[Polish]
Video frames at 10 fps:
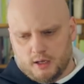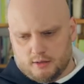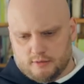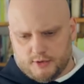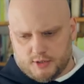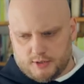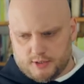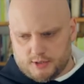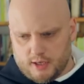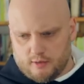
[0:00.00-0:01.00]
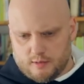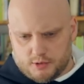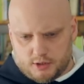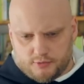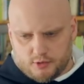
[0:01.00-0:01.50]
Kiedy dwa serca stają
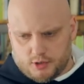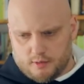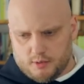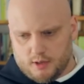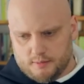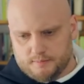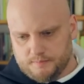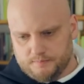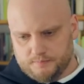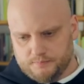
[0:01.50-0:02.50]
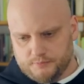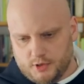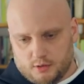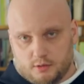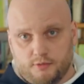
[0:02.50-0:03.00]
naprzeciwko siebie,
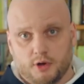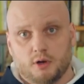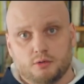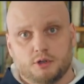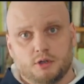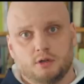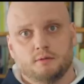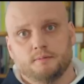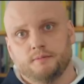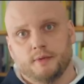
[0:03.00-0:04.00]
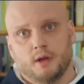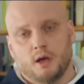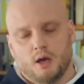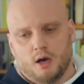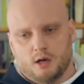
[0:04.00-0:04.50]
kiedy dwoje ludzi,
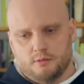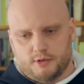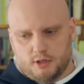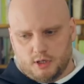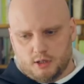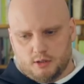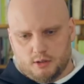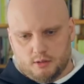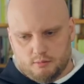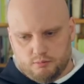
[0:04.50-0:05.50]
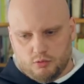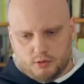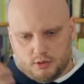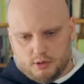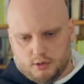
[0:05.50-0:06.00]
albo wtedy, kiedy
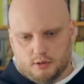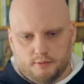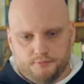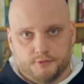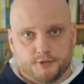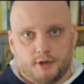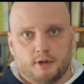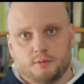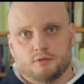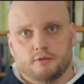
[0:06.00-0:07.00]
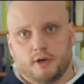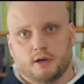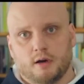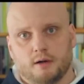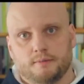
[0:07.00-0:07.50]
Bóg względem
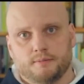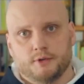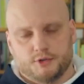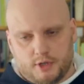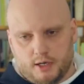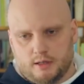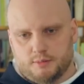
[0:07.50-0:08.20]
człowieka staje